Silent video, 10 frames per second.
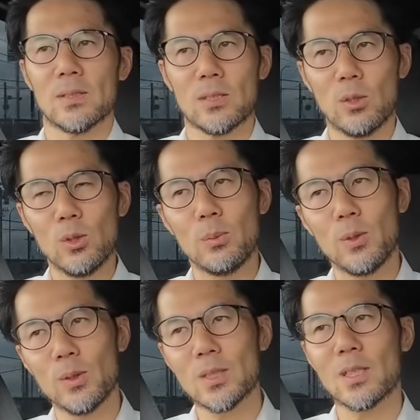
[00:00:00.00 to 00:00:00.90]

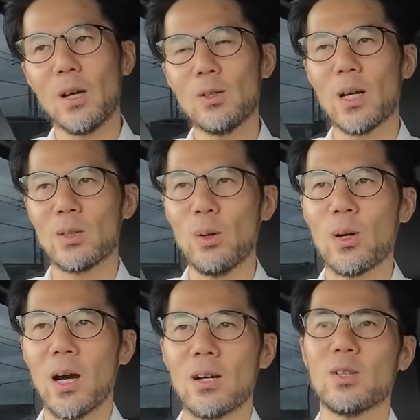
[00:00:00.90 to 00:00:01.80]
ストロボを使うか
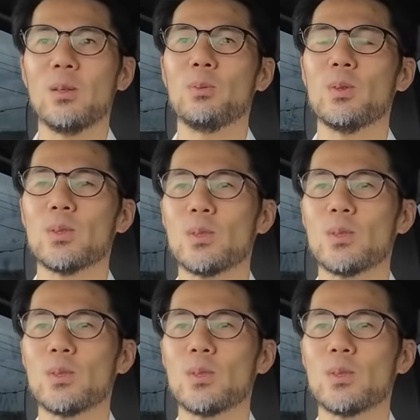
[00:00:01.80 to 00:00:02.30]
どうかクリポンの